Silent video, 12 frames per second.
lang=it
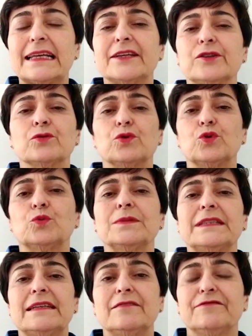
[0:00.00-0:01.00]
canale
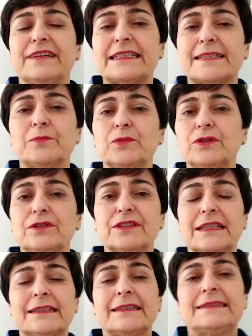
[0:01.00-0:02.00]
YouTube di Il Fest
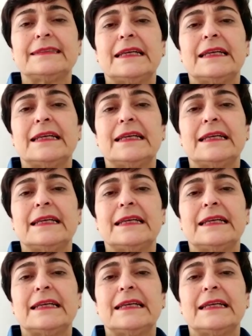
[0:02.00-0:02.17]
München